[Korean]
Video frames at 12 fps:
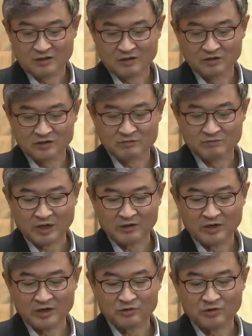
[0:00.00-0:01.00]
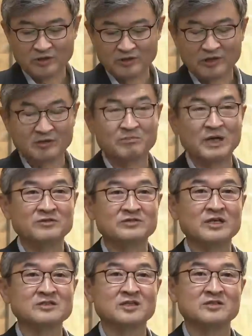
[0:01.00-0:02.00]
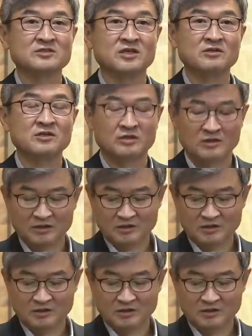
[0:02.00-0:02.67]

거짓말을 해도 된다는 발상 자체를